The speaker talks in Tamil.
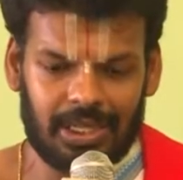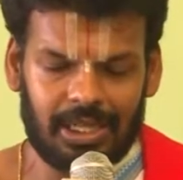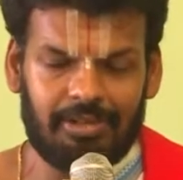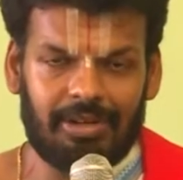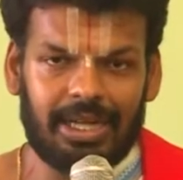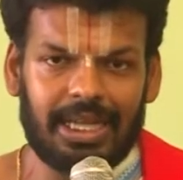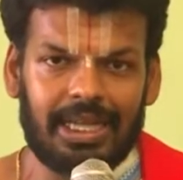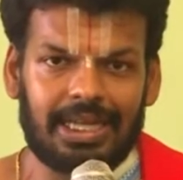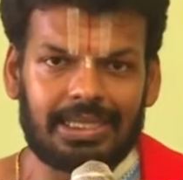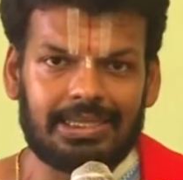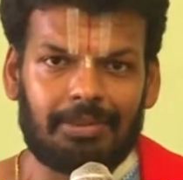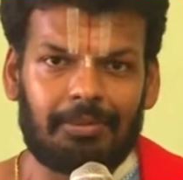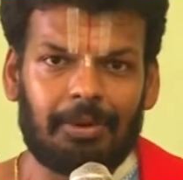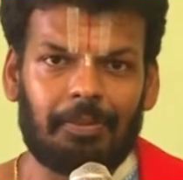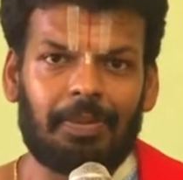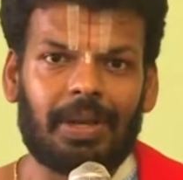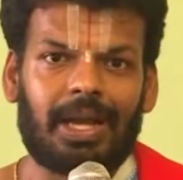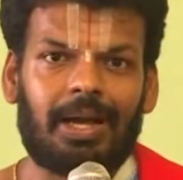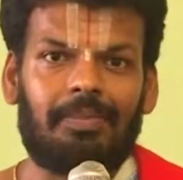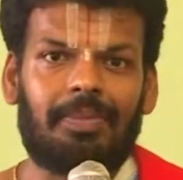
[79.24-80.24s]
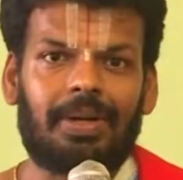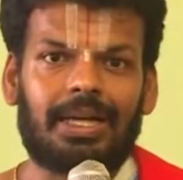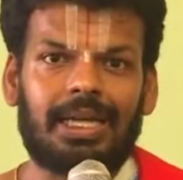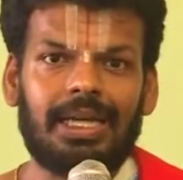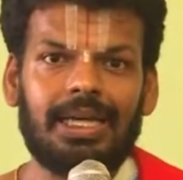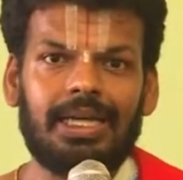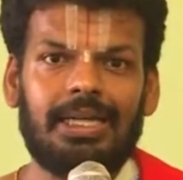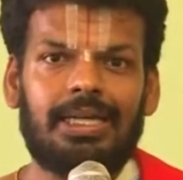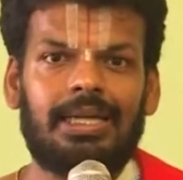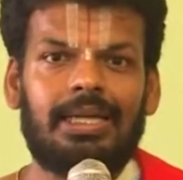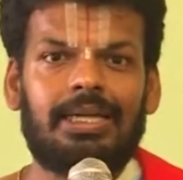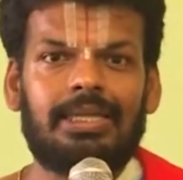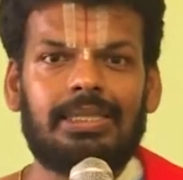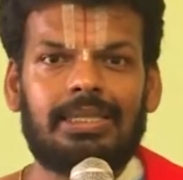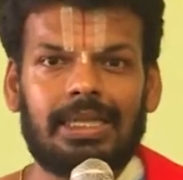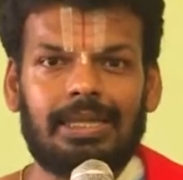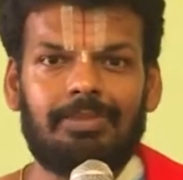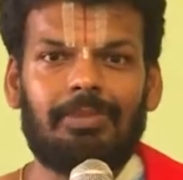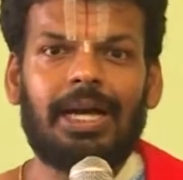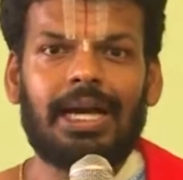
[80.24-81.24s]
திருவடியில் சமர்ப்பிக்கப்பட்ட
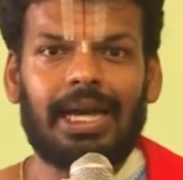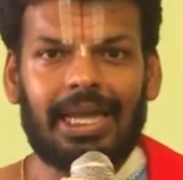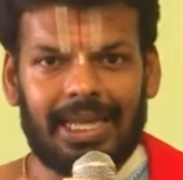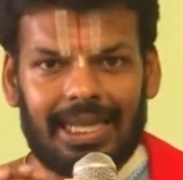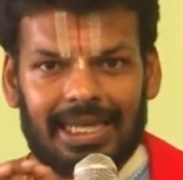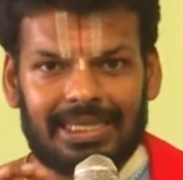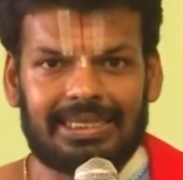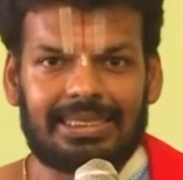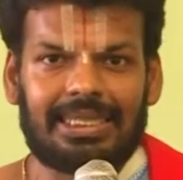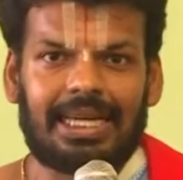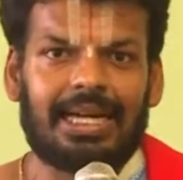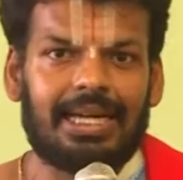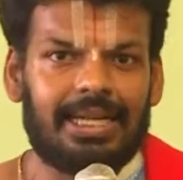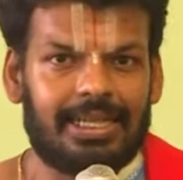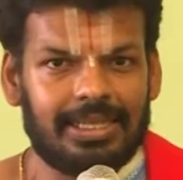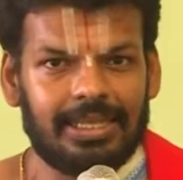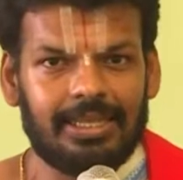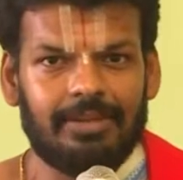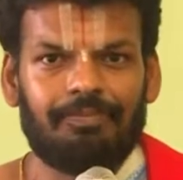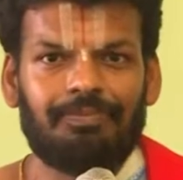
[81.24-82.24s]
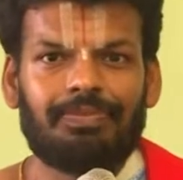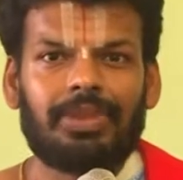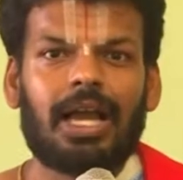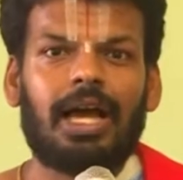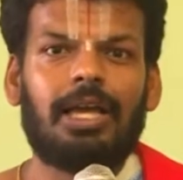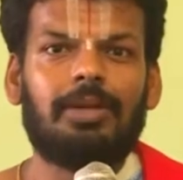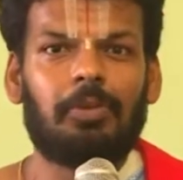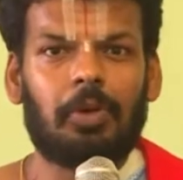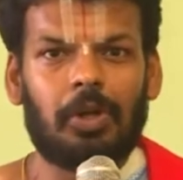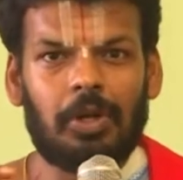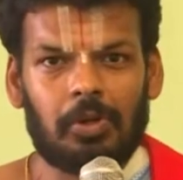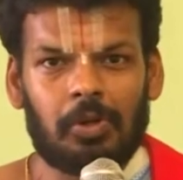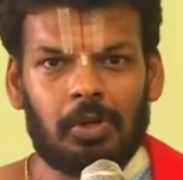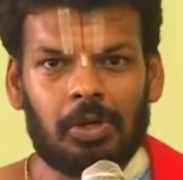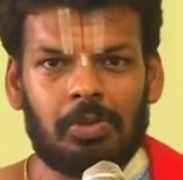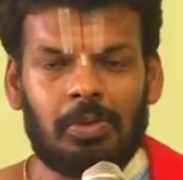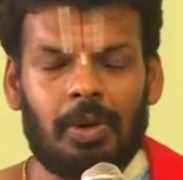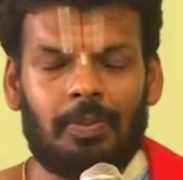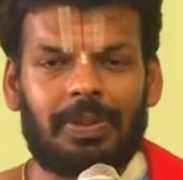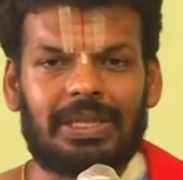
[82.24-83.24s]
திருமங்கல் எஸ் சரடு அதுபோல்
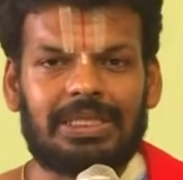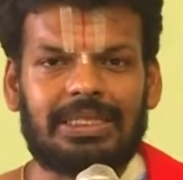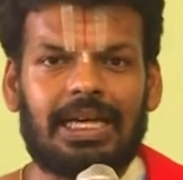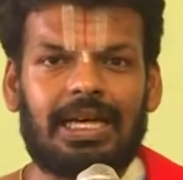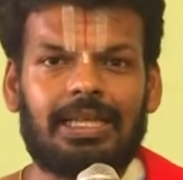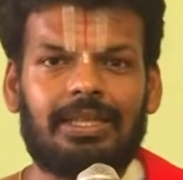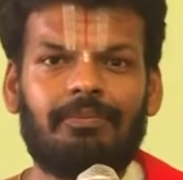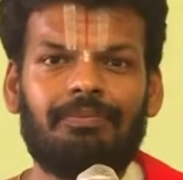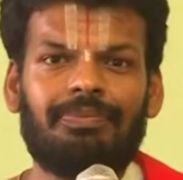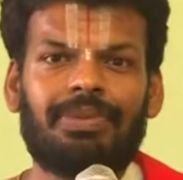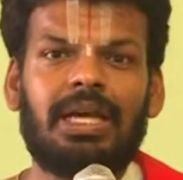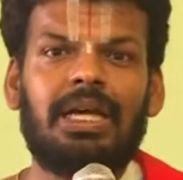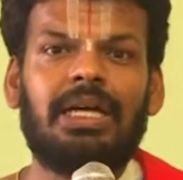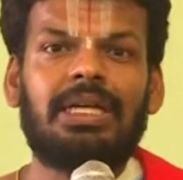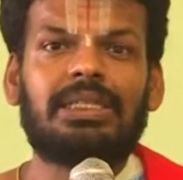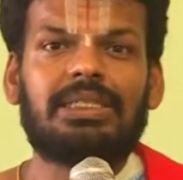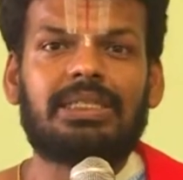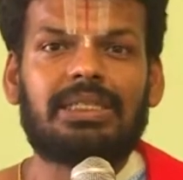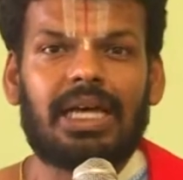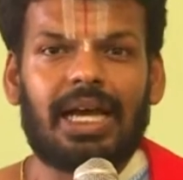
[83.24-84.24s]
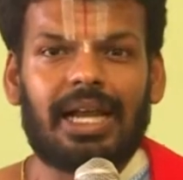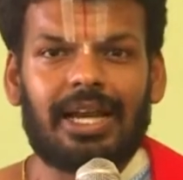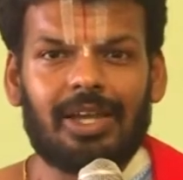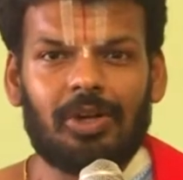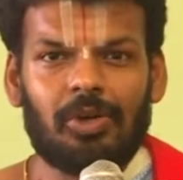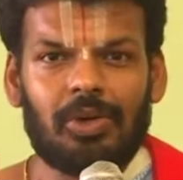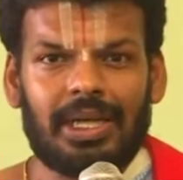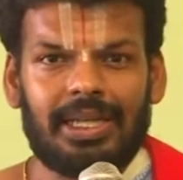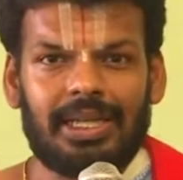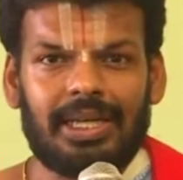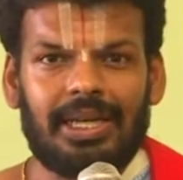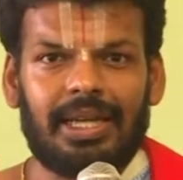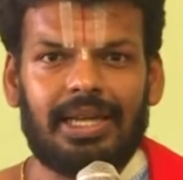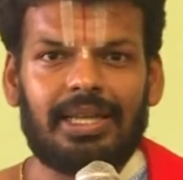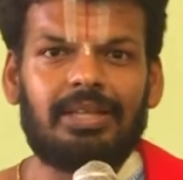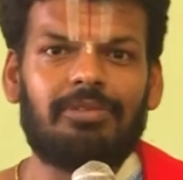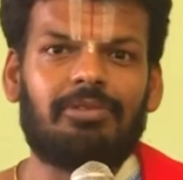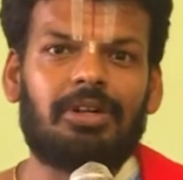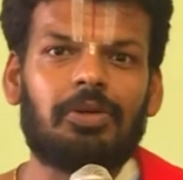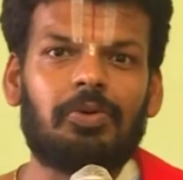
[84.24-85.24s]
குங்கும பிரசாதம் சரையு
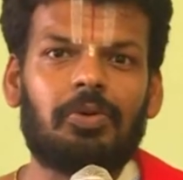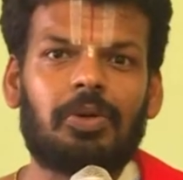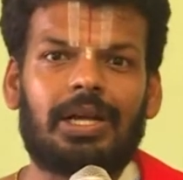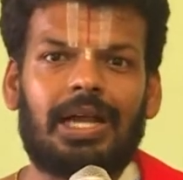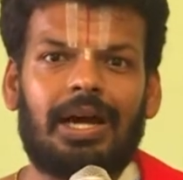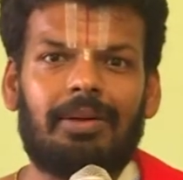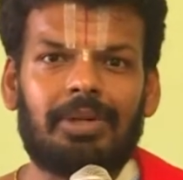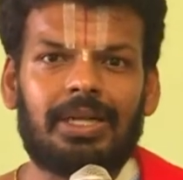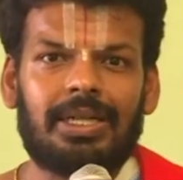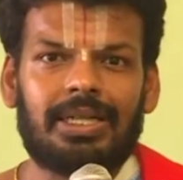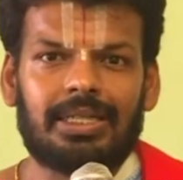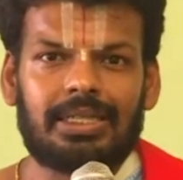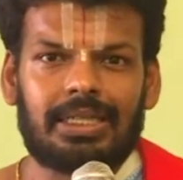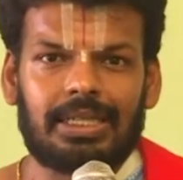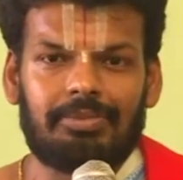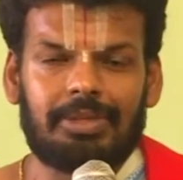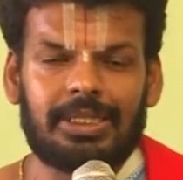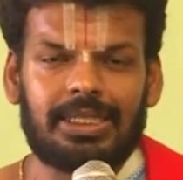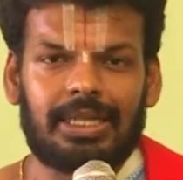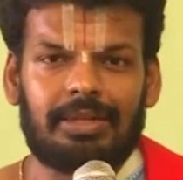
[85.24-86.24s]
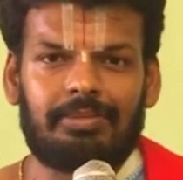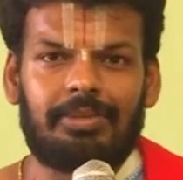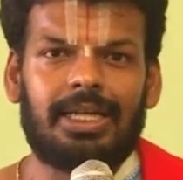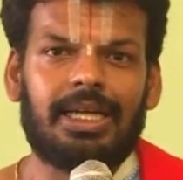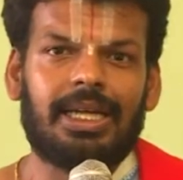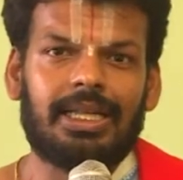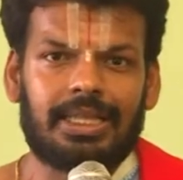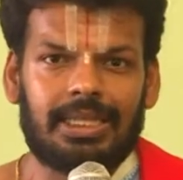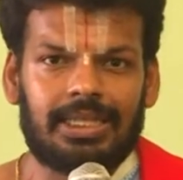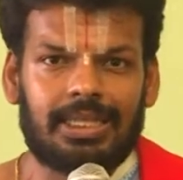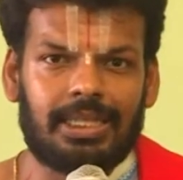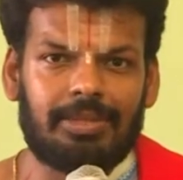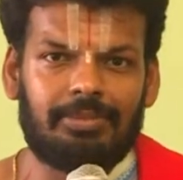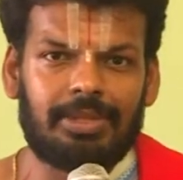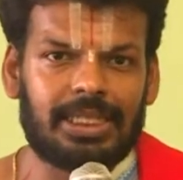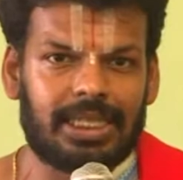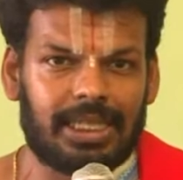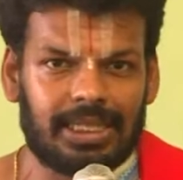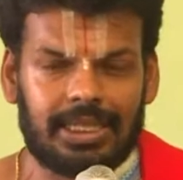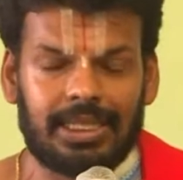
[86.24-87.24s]
நதியிலேருந்து வடுவூர் ராமனுக்கு திருமஜனம் பண்ணி அந்த
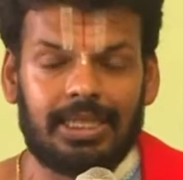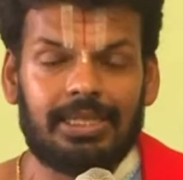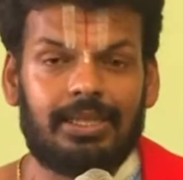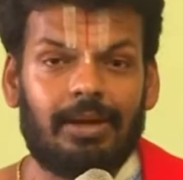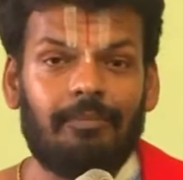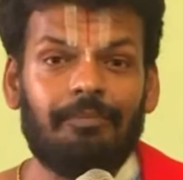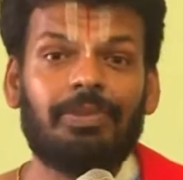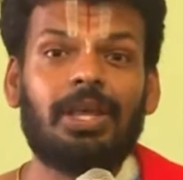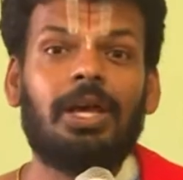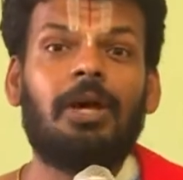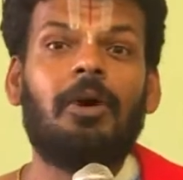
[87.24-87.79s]
திருமஜன தீர்த்தம்